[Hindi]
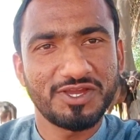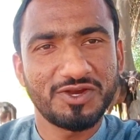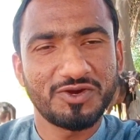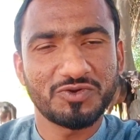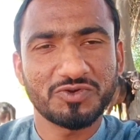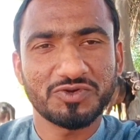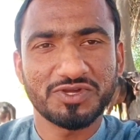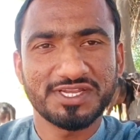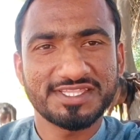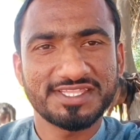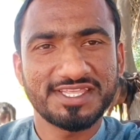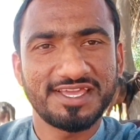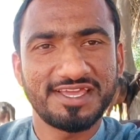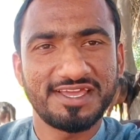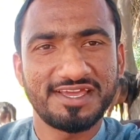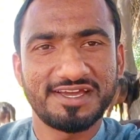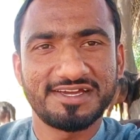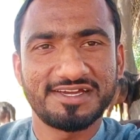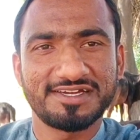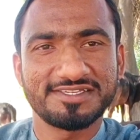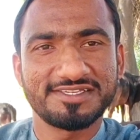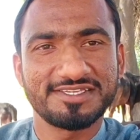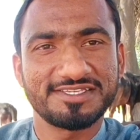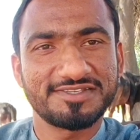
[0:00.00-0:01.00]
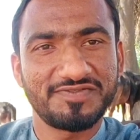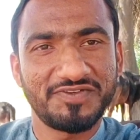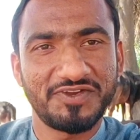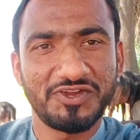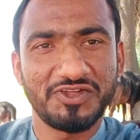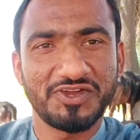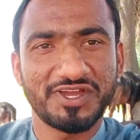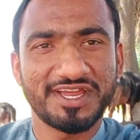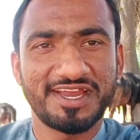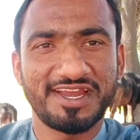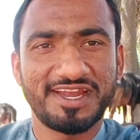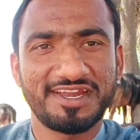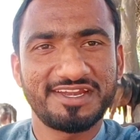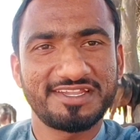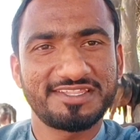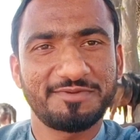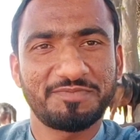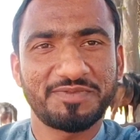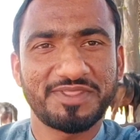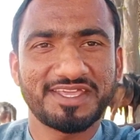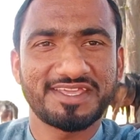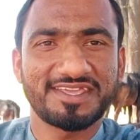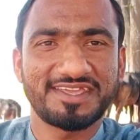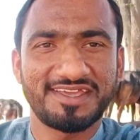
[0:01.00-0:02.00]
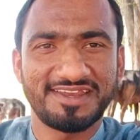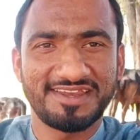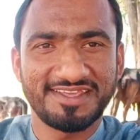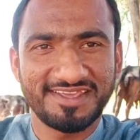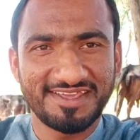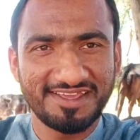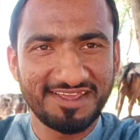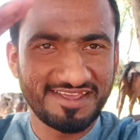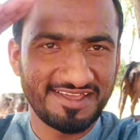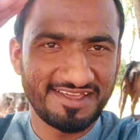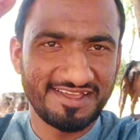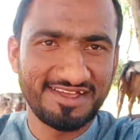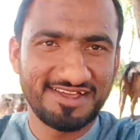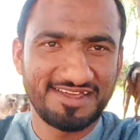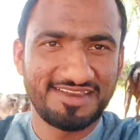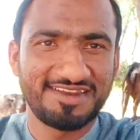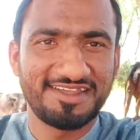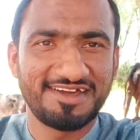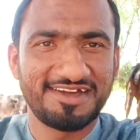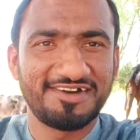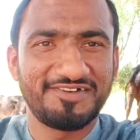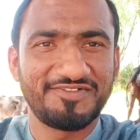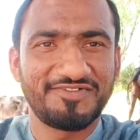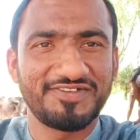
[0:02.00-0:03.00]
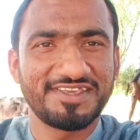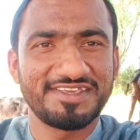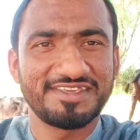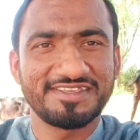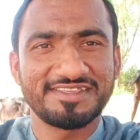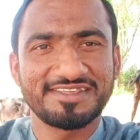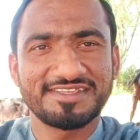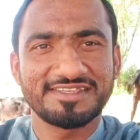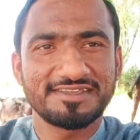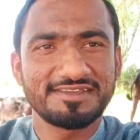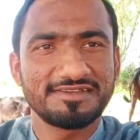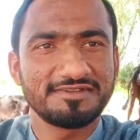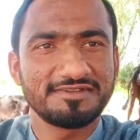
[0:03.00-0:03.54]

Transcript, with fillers: और करते हैं आज इस वीडियो का एंड तब तक के लिए अल्लाह हाफिज़